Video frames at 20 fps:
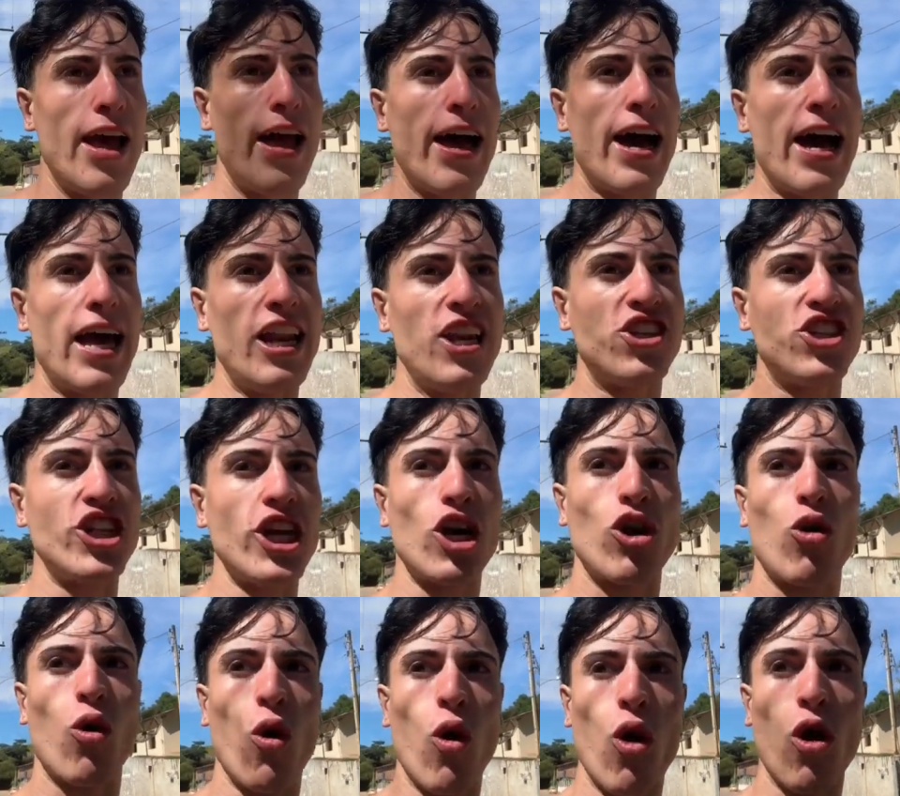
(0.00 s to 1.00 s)
Aí ele
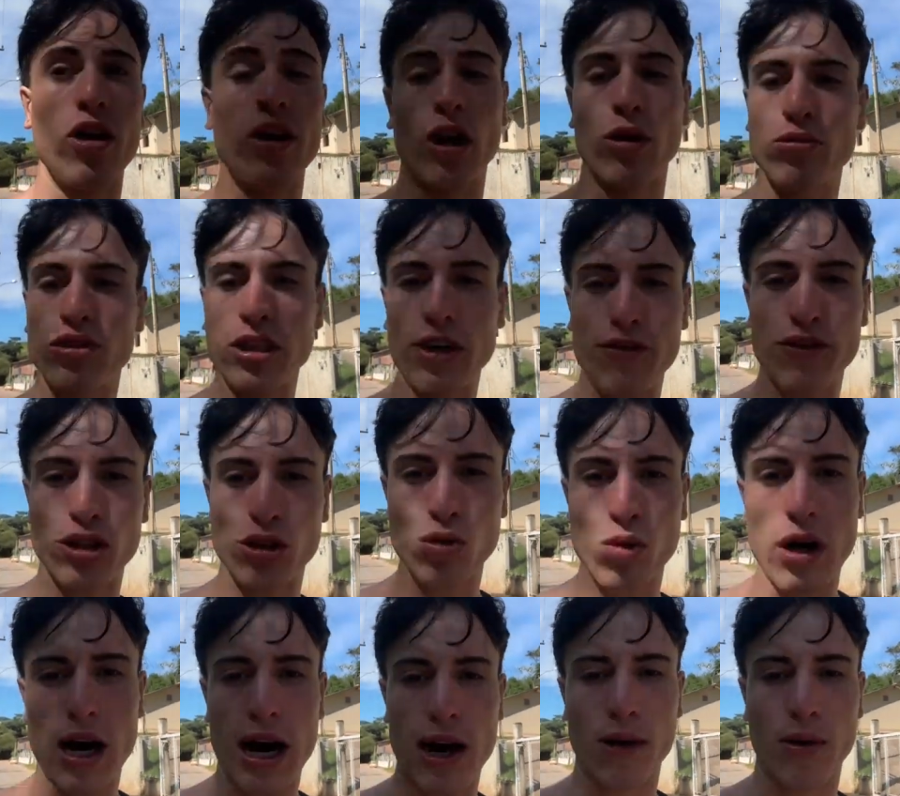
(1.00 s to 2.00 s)
chegou, não tinha visto o
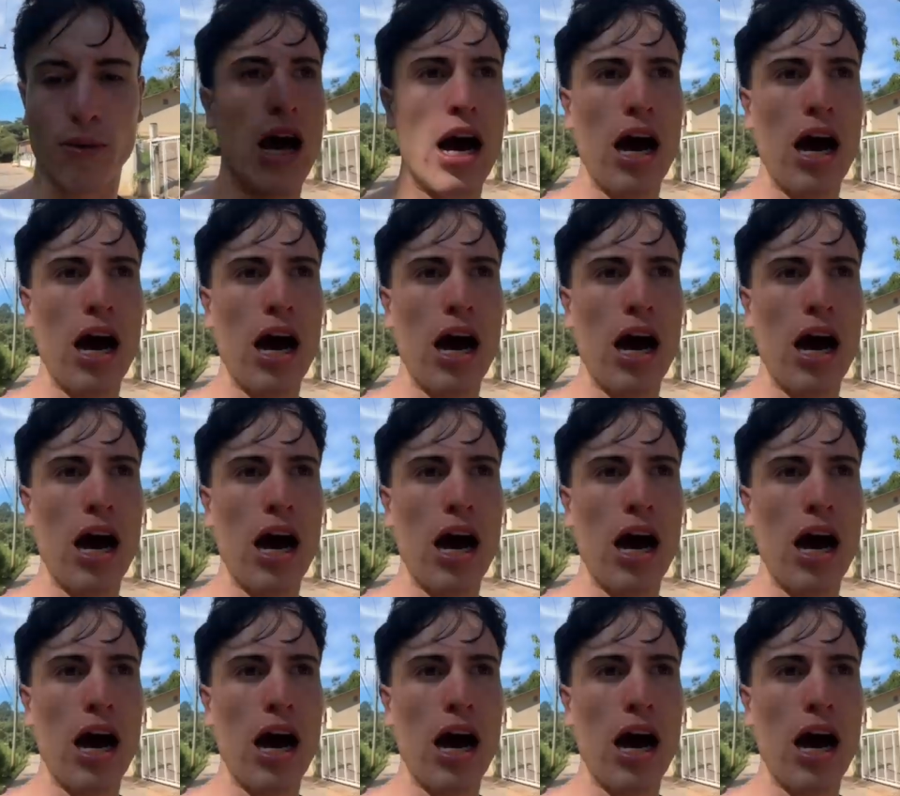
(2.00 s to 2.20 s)
carro.